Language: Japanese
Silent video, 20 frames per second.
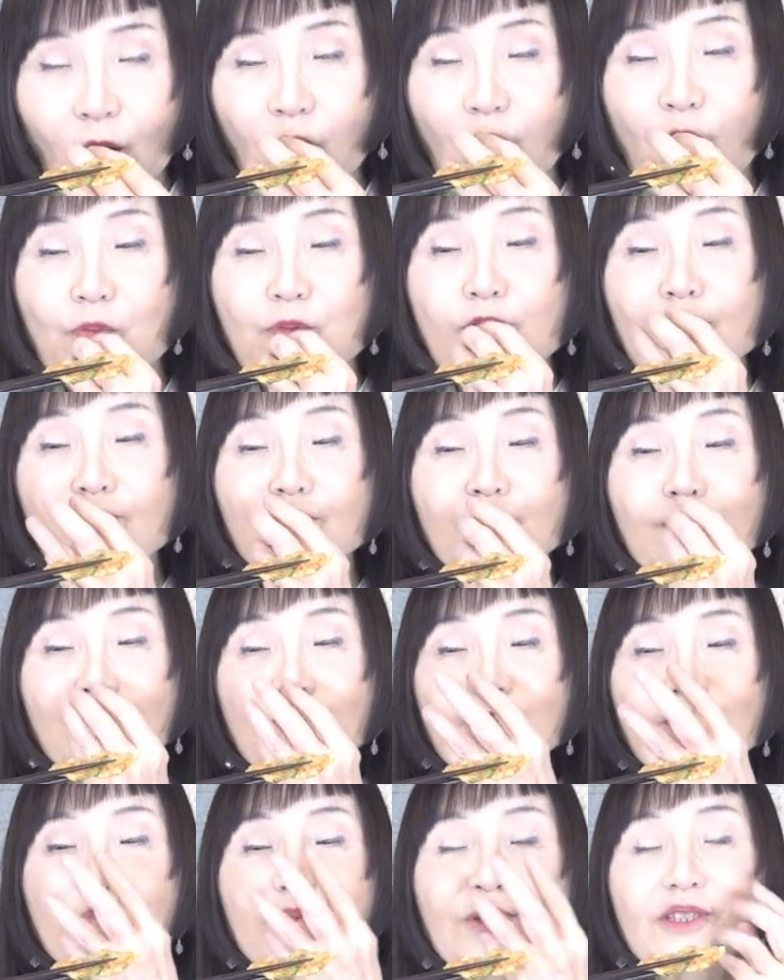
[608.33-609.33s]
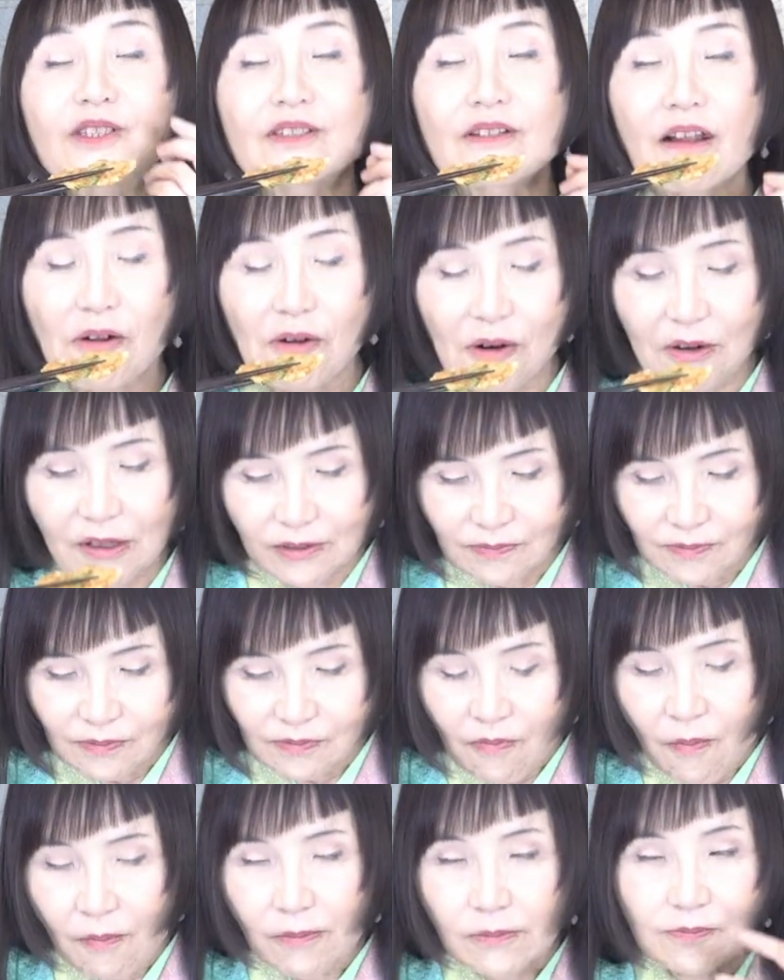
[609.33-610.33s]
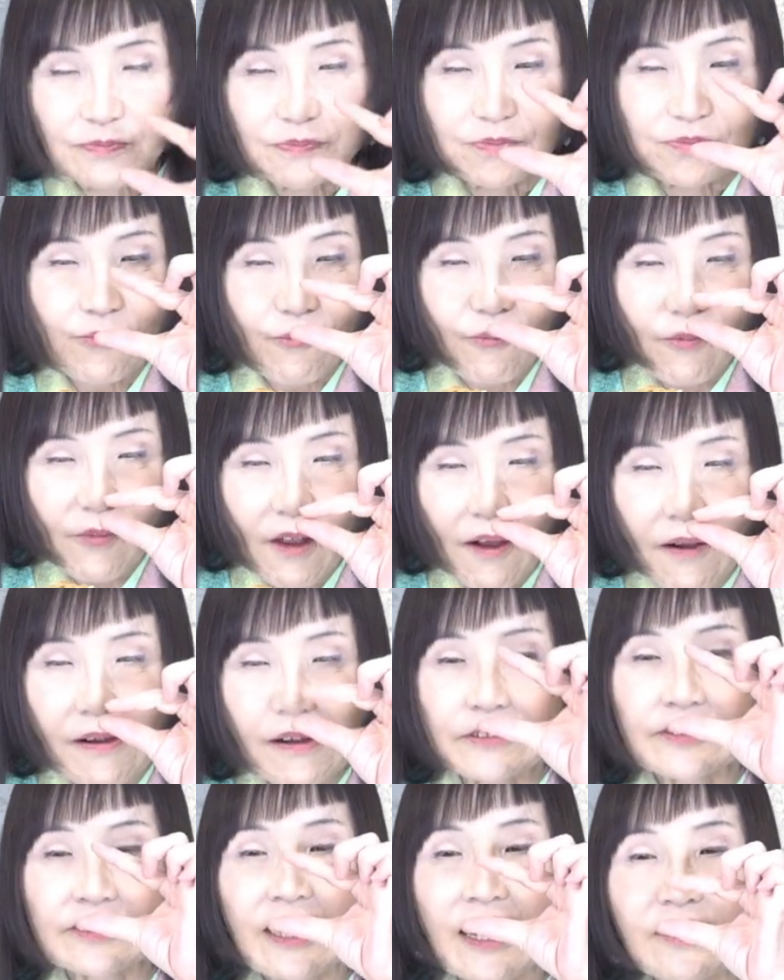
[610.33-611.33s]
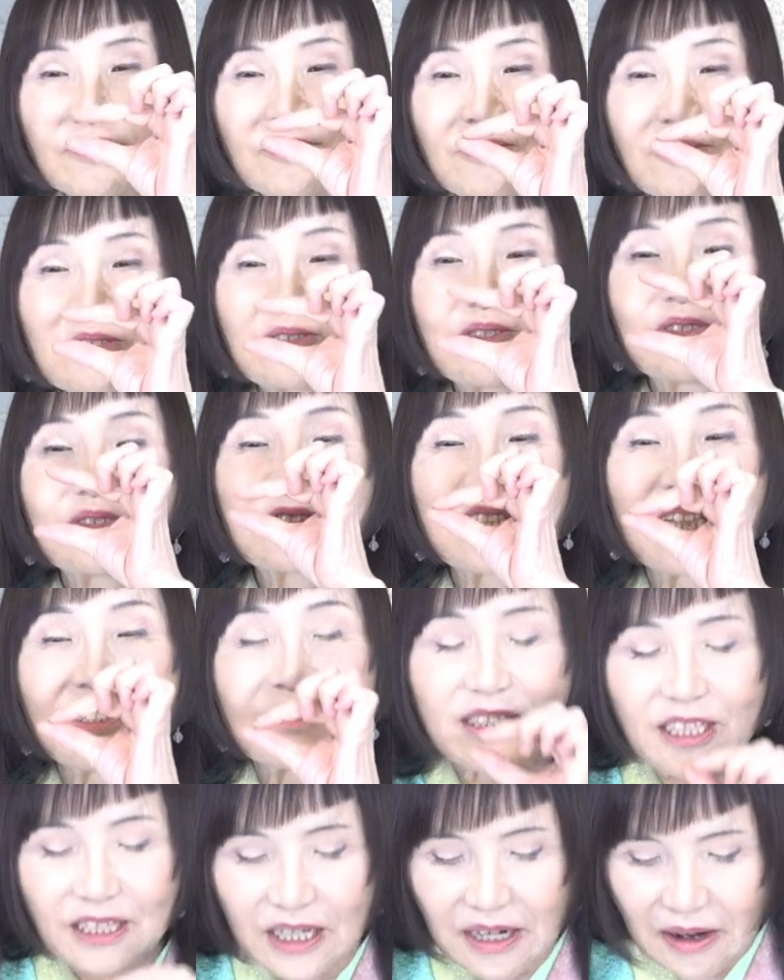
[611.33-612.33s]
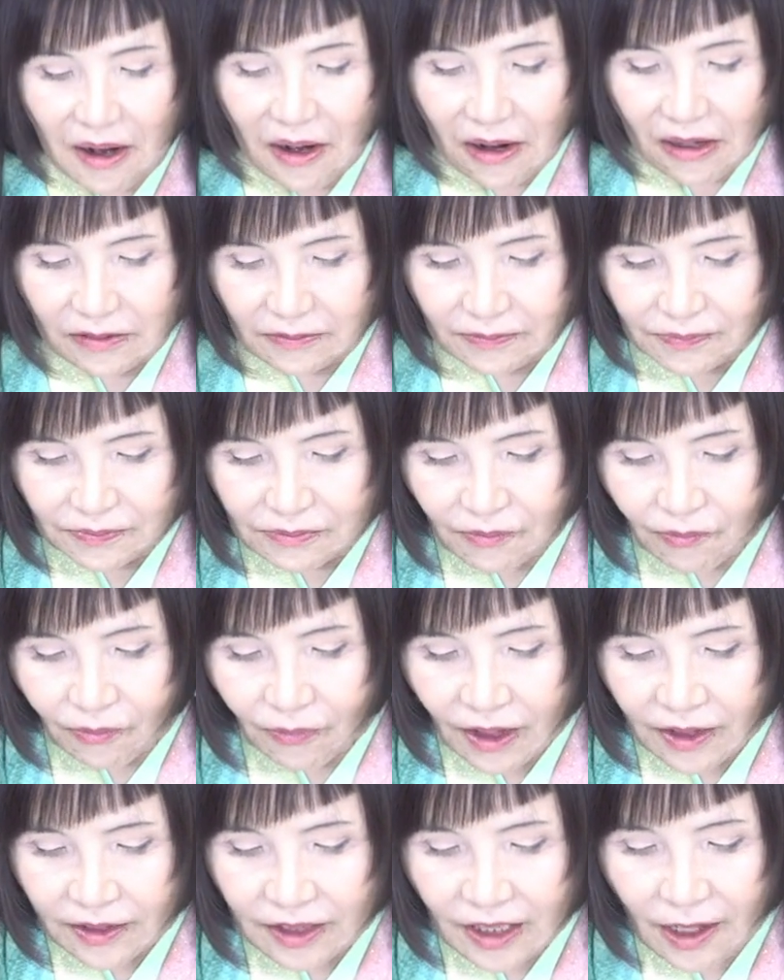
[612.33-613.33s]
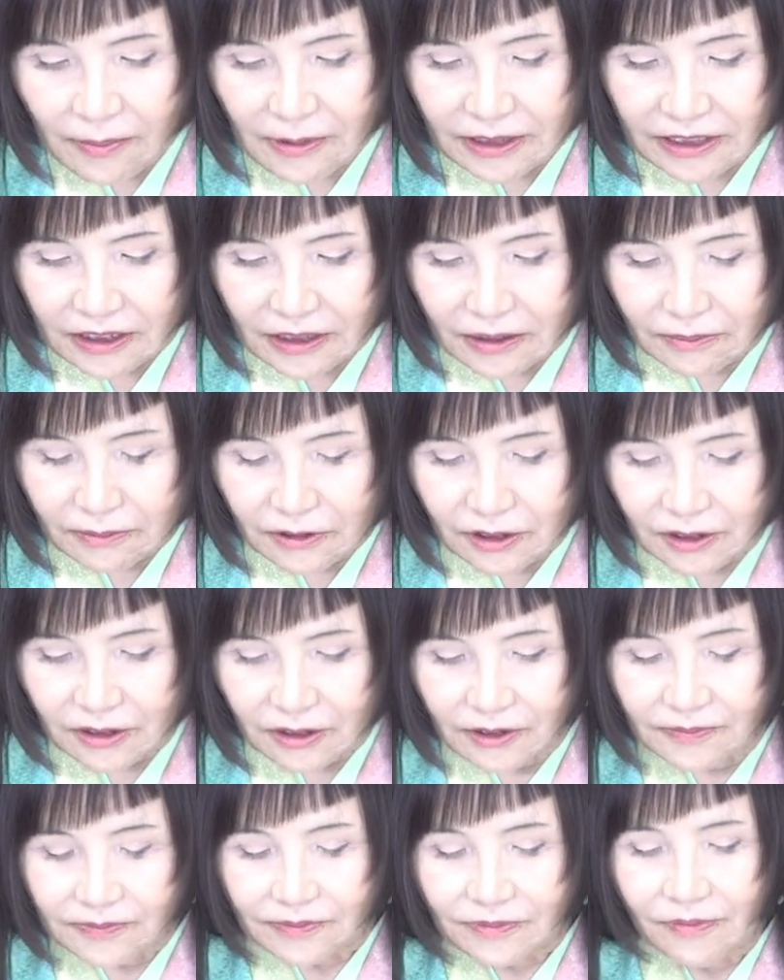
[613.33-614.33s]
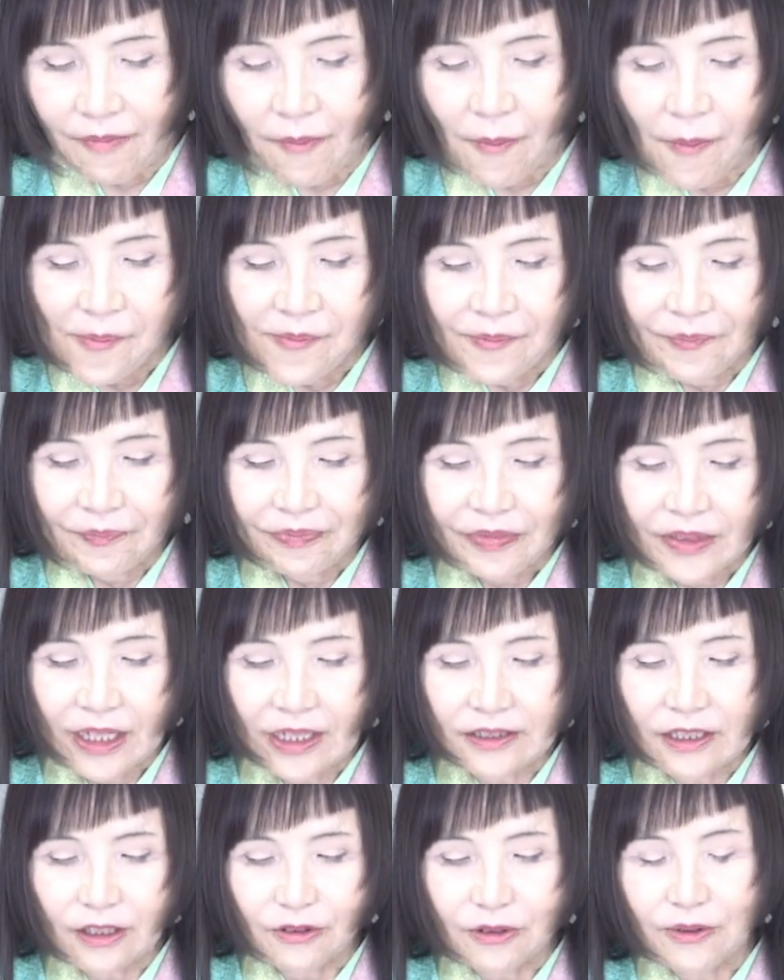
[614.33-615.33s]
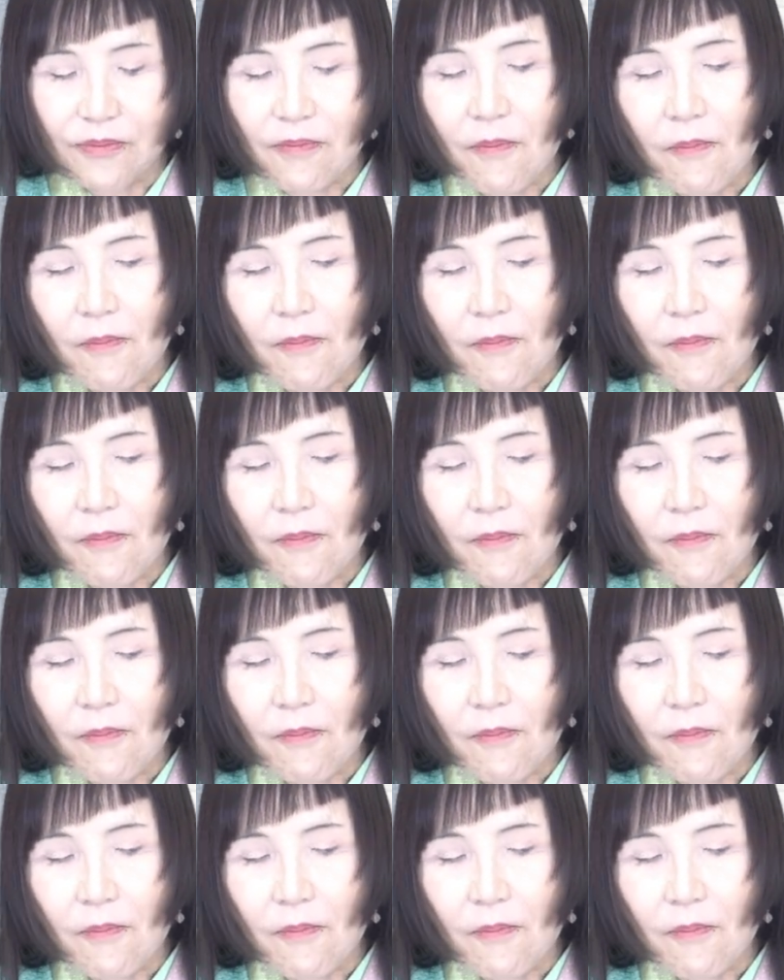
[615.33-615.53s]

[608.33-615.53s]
こうプンプンプンプンってこう弾力をくれるから、食べててもなんだろう、